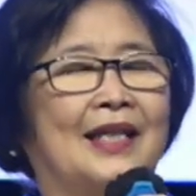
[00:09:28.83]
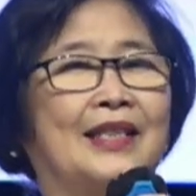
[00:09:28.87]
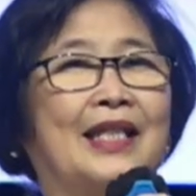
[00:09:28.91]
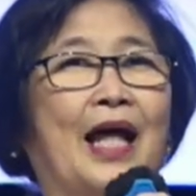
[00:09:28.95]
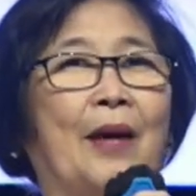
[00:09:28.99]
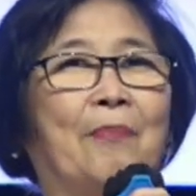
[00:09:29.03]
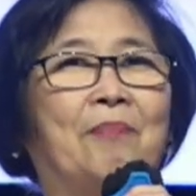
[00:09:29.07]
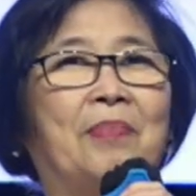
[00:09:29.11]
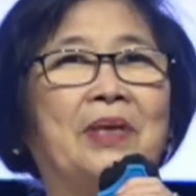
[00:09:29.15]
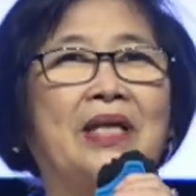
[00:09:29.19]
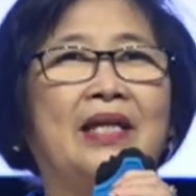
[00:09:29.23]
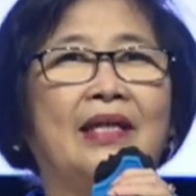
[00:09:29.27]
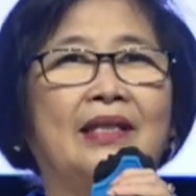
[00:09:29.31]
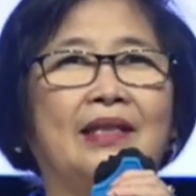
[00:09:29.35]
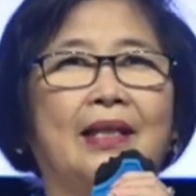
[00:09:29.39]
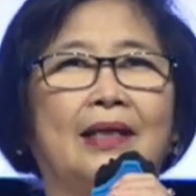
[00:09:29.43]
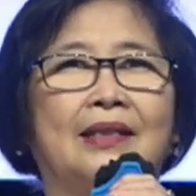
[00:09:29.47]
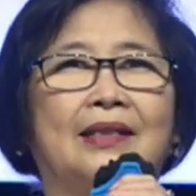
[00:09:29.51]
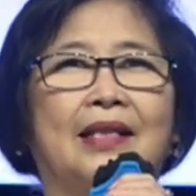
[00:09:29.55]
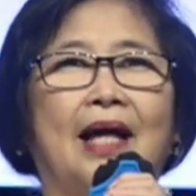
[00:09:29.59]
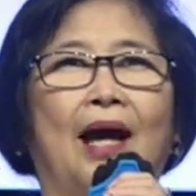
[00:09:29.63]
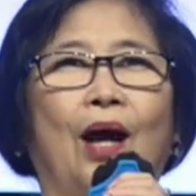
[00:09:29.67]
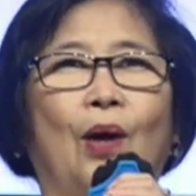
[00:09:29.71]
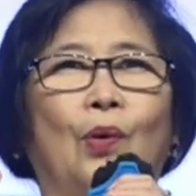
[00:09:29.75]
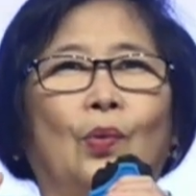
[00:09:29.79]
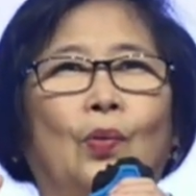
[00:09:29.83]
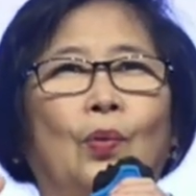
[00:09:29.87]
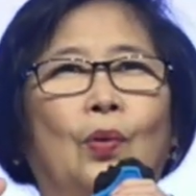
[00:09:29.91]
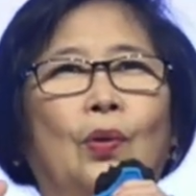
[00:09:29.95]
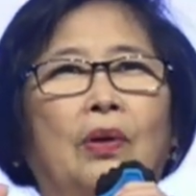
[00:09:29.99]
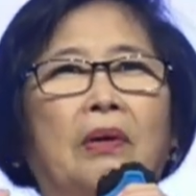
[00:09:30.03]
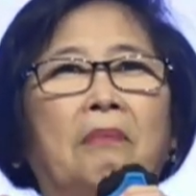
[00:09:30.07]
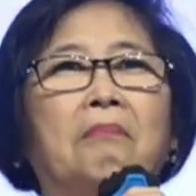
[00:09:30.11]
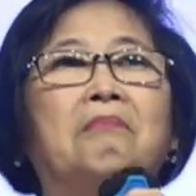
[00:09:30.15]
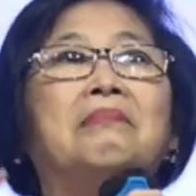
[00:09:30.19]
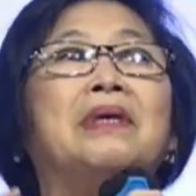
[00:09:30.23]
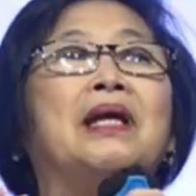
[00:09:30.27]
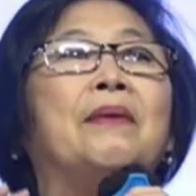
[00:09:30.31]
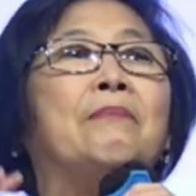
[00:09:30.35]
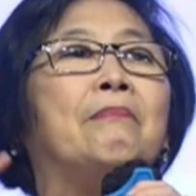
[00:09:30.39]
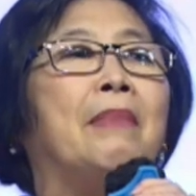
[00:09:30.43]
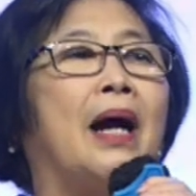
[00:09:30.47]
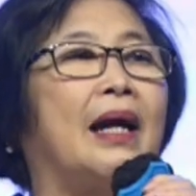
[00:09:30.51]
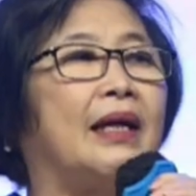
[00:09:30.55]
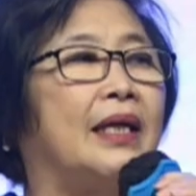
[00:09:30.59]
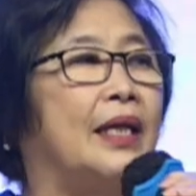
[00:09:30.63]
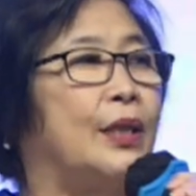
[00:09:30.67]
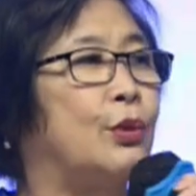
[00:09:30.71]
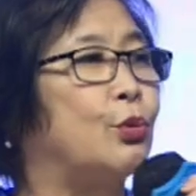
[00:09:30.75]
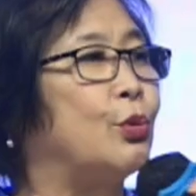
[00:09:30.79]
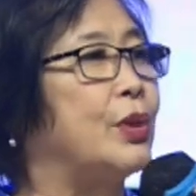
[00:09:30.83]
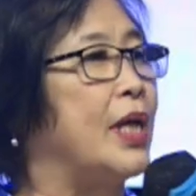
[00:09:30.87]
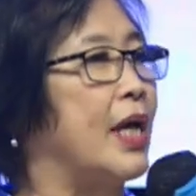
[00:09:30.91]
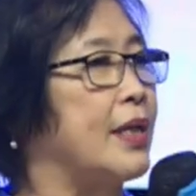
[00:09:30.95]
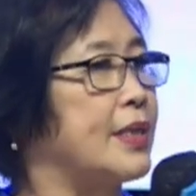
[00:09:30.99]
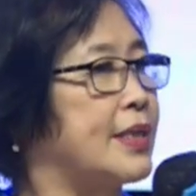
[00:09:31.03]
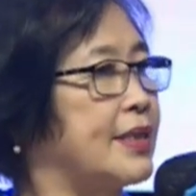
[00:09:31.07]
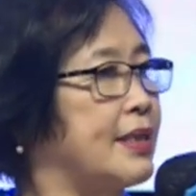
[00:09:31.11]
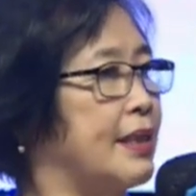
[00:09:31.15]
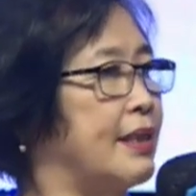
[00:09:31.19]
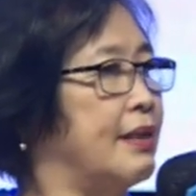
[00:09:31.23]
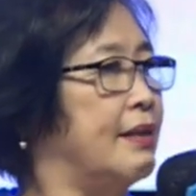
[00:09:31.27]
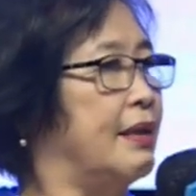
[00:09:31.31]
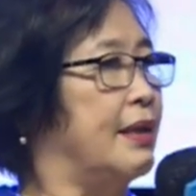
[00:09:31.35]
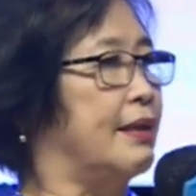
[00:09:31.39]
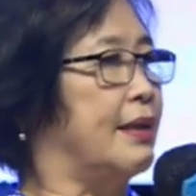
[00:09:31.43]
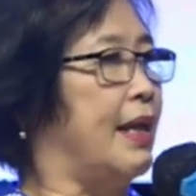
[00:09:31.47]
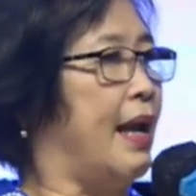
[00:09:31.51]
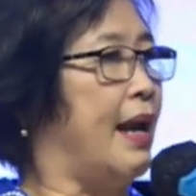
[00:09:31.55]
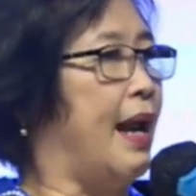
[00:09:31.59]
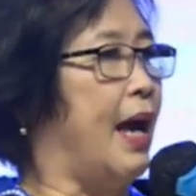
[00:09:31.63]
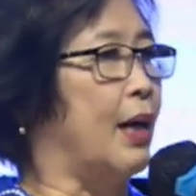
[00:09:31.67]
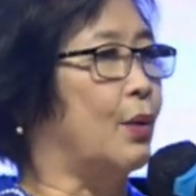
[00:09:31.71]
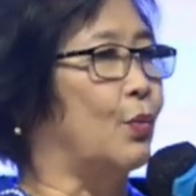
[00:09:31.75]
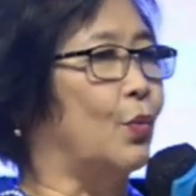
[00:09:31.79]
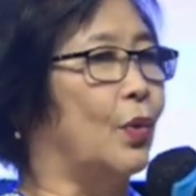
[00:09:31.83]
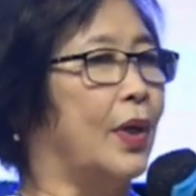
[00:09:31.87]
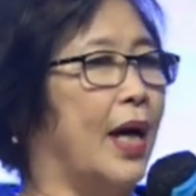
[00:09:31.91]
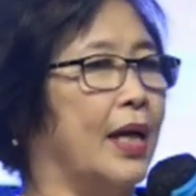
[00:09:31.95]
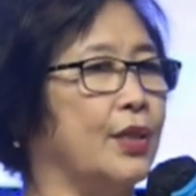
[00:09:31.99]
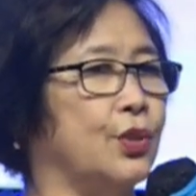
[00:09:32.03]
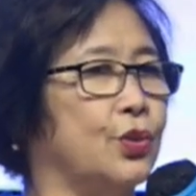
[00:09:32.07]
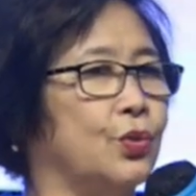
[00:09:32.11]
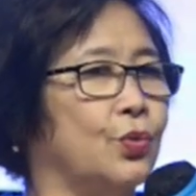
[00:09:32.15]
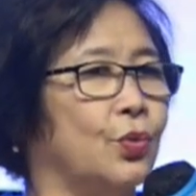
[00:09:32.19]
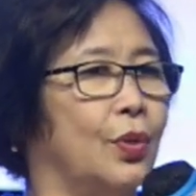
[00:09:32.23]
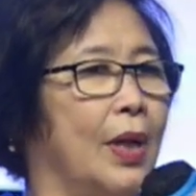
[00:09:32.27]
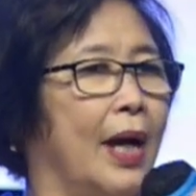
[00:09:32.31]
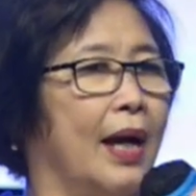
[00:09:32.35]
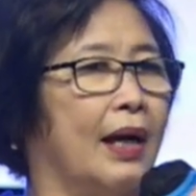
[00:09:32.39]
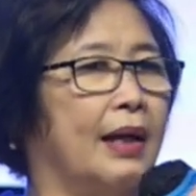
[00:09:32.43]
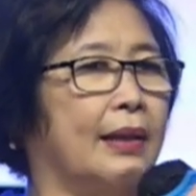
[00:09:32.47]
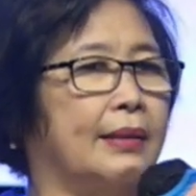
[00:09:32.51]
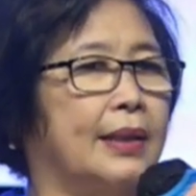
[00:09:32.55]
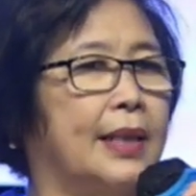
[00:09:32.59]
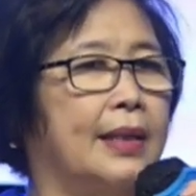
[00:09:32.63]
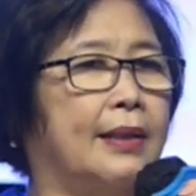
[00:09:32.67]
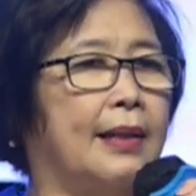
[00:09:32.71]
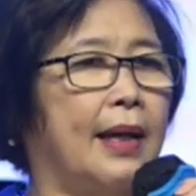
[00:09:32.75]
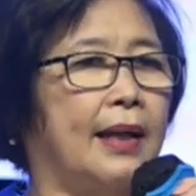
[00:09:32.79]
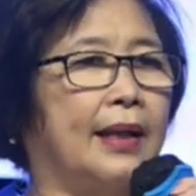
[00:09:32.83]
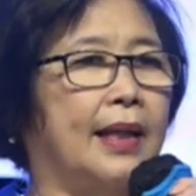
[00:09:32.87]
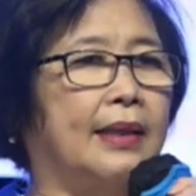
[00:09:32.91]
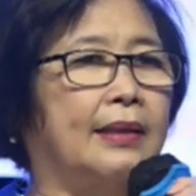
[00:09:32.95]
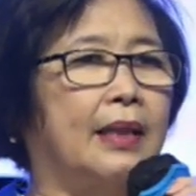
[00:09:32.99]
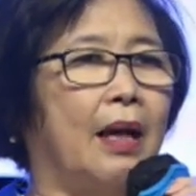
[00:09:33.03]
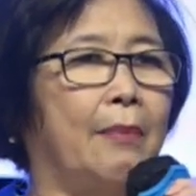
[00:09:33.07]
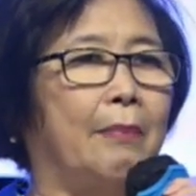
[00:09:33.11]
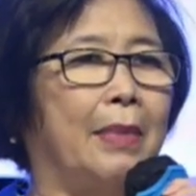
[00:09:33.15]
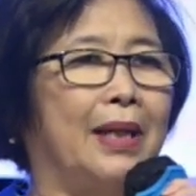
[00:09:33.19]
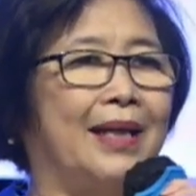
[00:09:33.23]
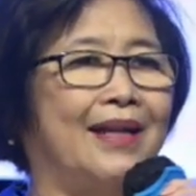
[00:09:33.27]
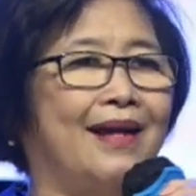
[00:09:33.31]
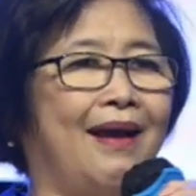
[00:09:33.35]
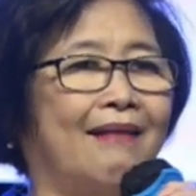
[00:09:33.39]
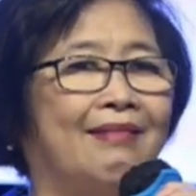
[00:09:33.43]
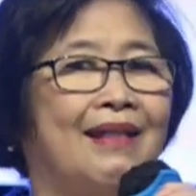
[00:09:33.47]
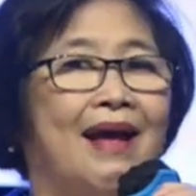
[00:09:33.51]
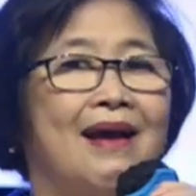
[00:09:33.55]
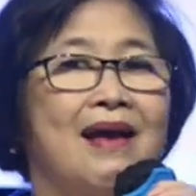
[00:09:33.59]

Tapi kita tahu memang itu yang sering kita lakukan juga ketika kita melihat